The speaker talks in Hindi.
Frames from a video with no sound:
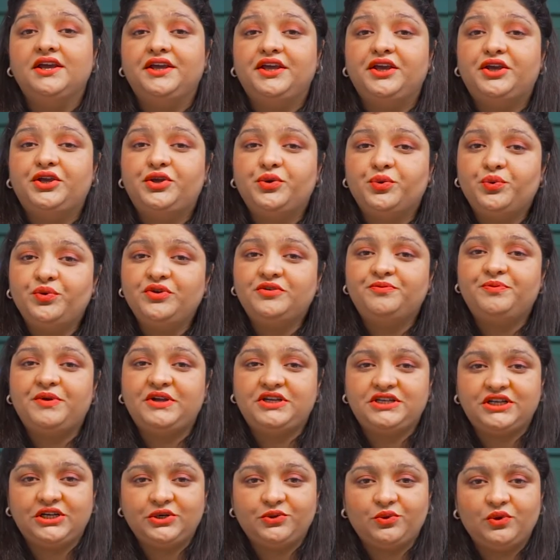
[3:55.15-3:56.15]
कि क्यों इस
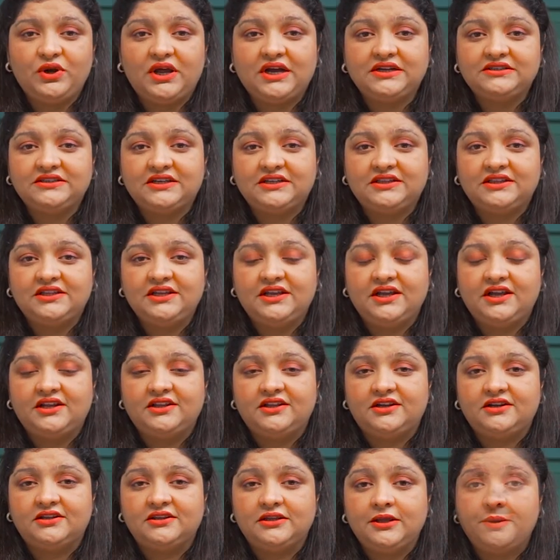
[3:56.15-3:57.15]
पेशेंट को लग जाती है
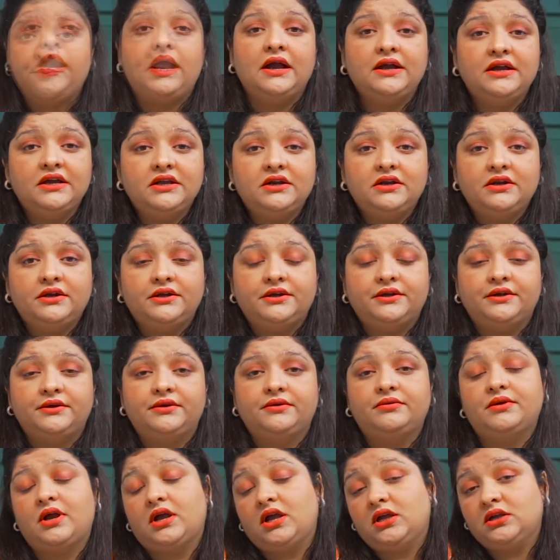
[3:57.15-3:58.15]
दर्द
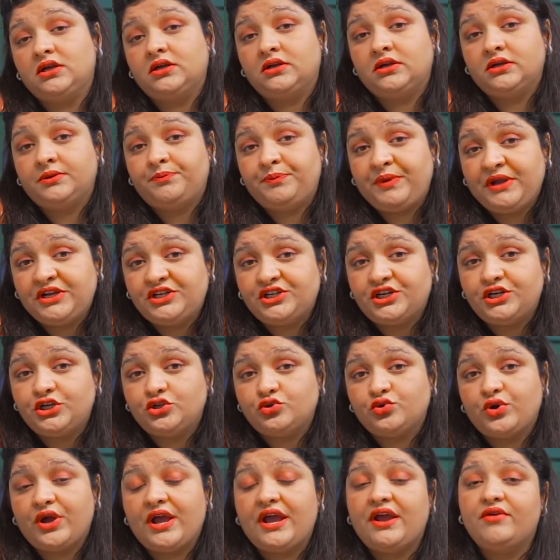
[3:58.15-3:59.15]
अगर पेशेंट
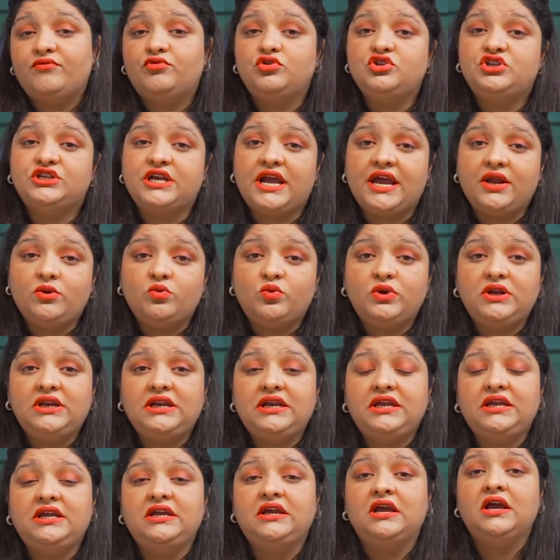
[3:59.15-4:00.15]
जो है वो
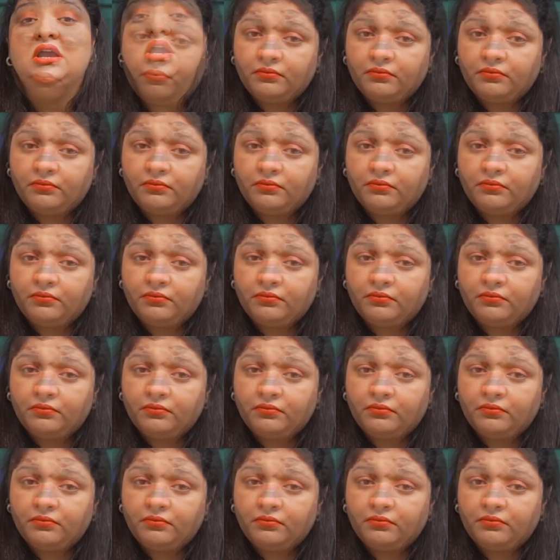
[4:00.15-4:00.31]
जेनवनली